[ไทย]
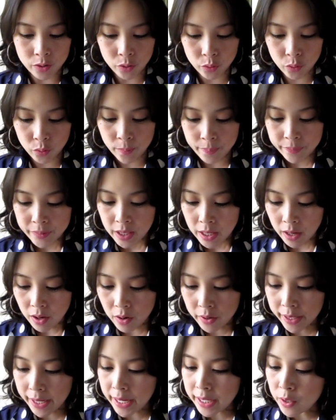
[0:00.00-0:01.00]
ดูโอ
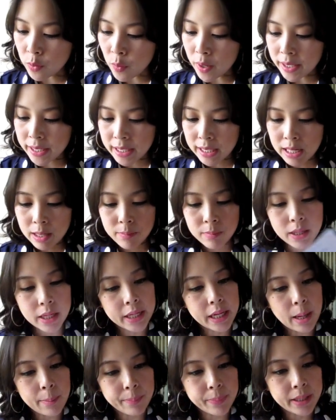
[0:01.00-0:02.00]
เคเดี๋ยววันนี้เริ่มเลย
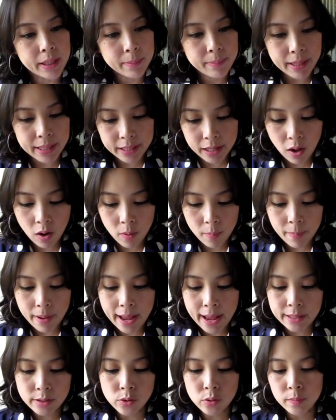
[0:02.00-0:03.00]
กับพิกเมนต์ของ แม
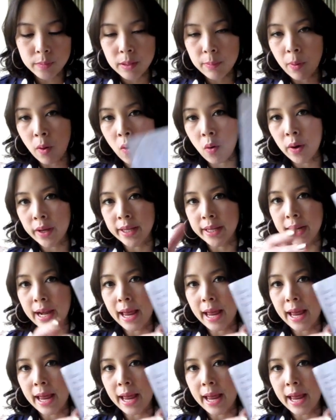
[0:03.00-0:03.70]
ค จุ๊บมีโพยอีก